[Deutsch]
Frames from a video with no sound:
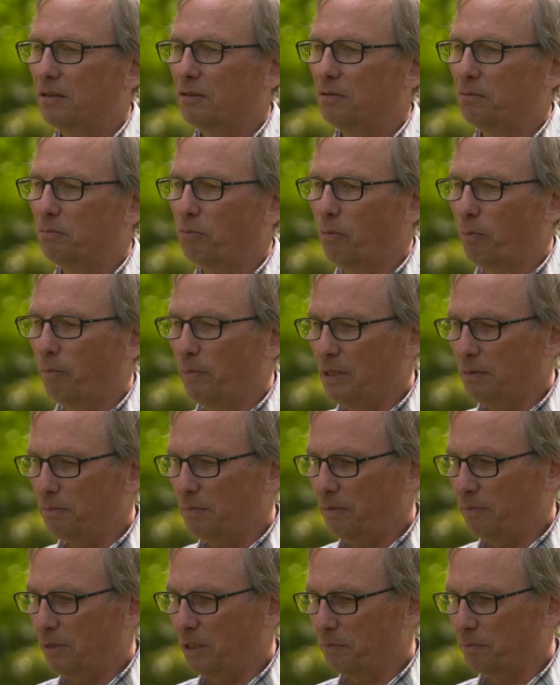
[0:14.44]
äh,
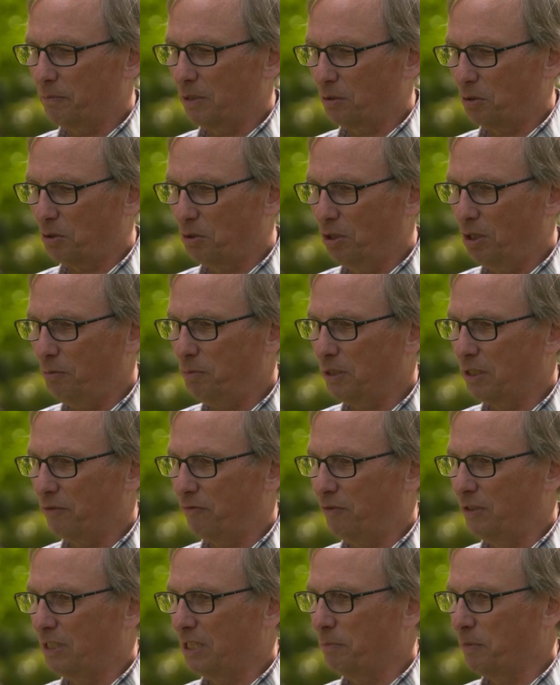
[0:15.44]
Moment mal, mein, mein Körper,
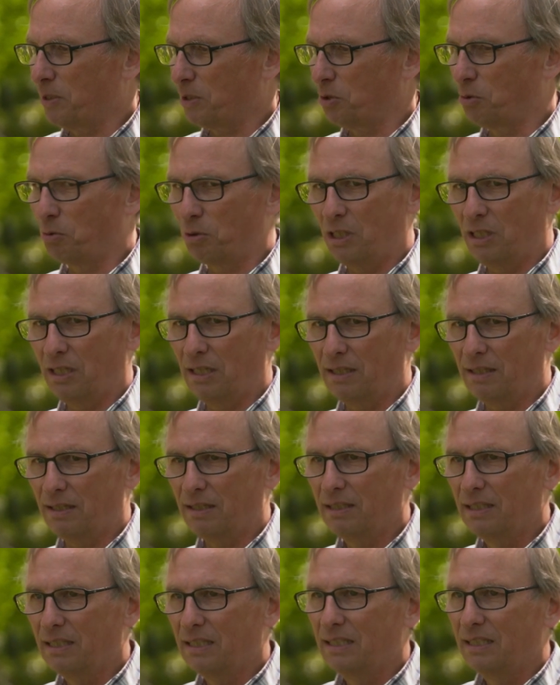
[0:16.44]
der will nicht mehr so,
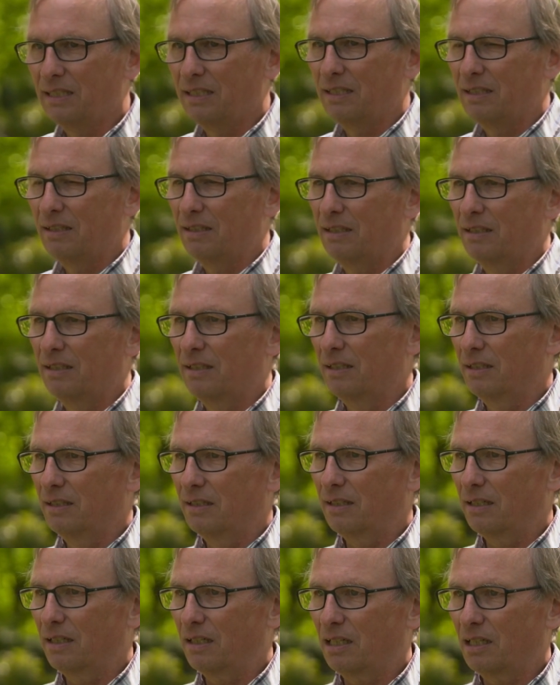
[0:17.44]
der
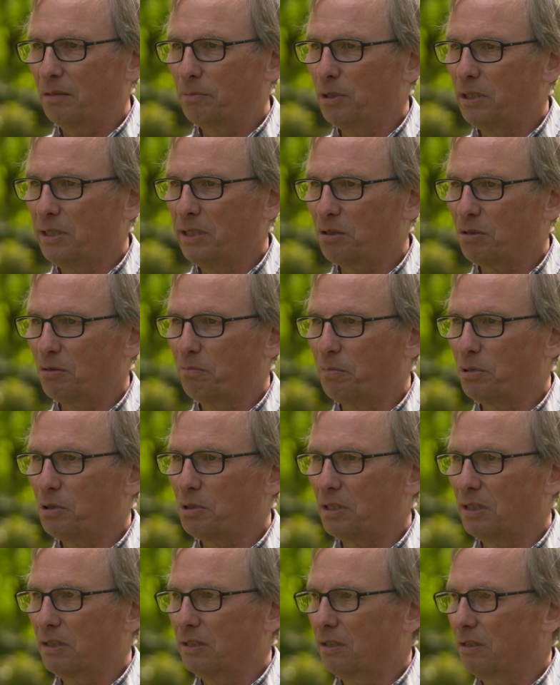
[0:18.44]
rebelliert so ein
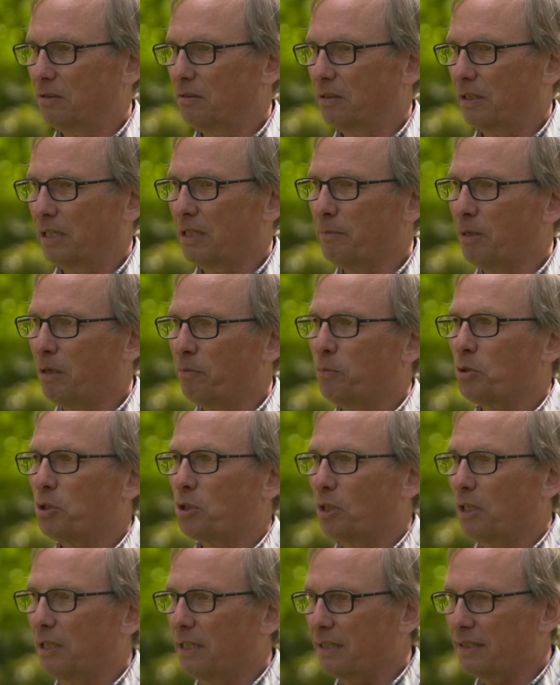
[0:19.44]
bisschen, äh, geh mal ein
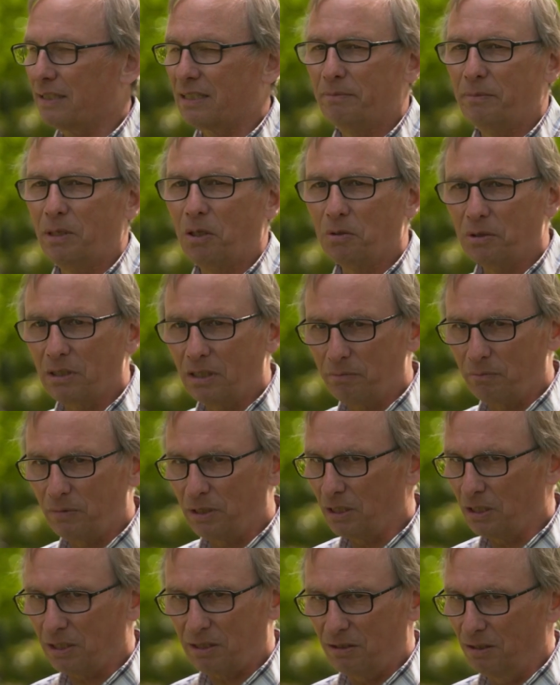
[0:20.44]
bisschen langsamer. Und dann
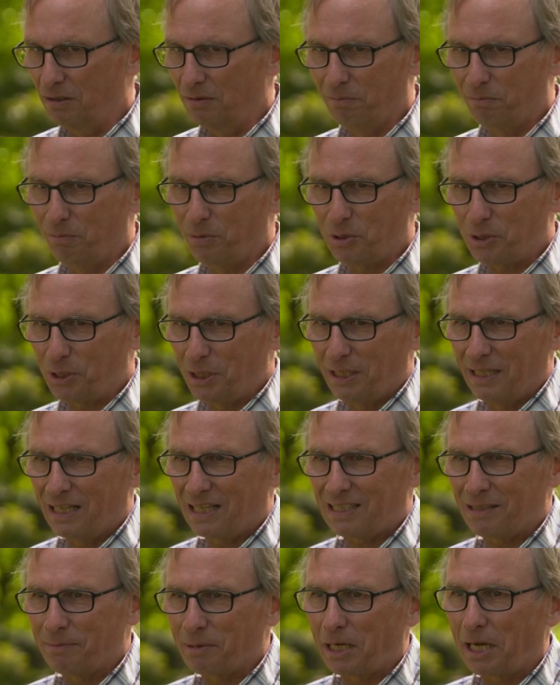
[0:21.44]
bin ich ein äh, bisschen
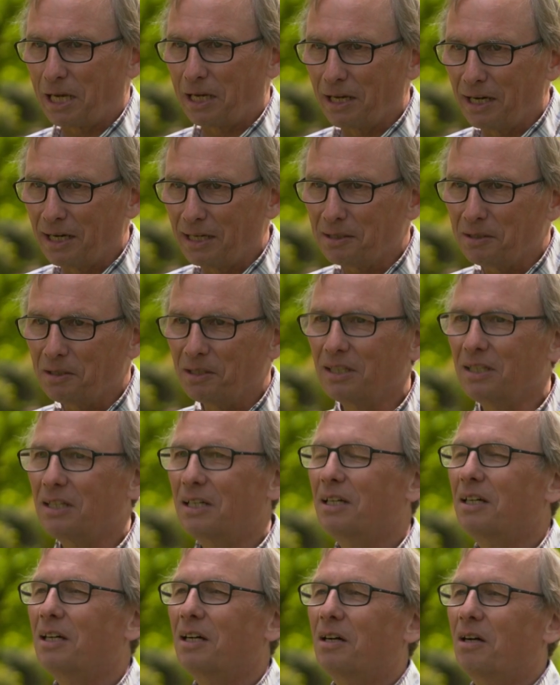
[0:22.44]
langsamer gegangen
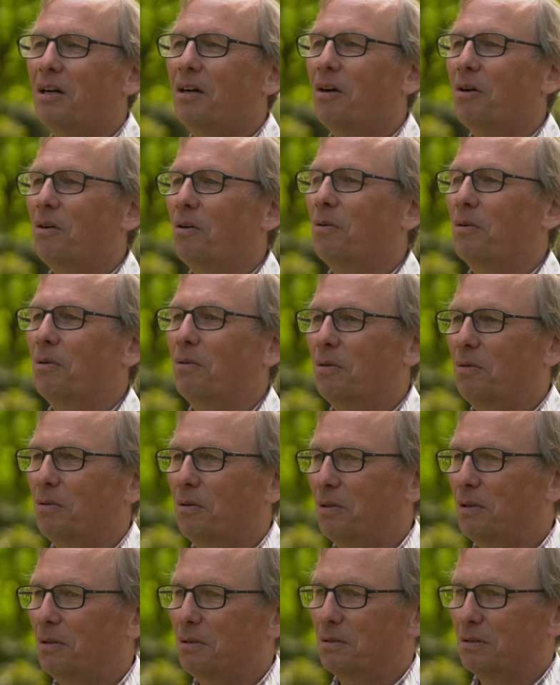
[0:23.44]

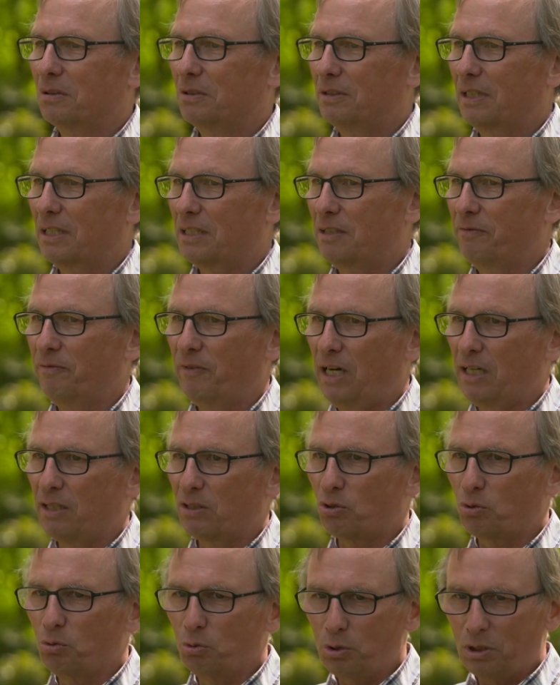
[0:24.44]
und das war
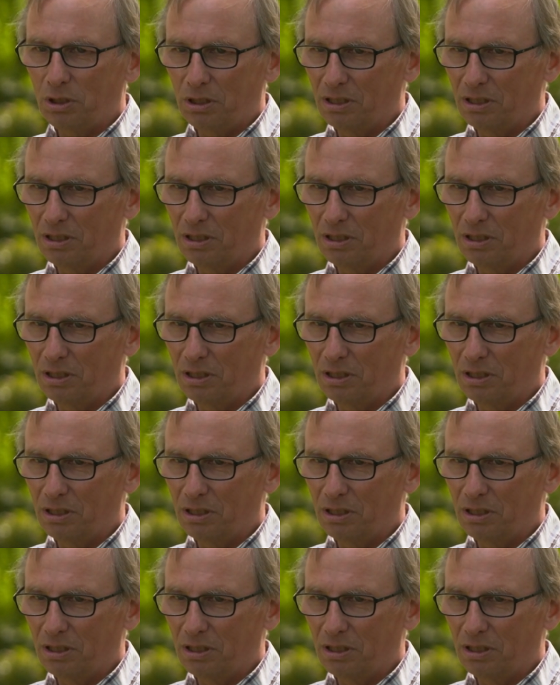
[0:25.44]
alles gut.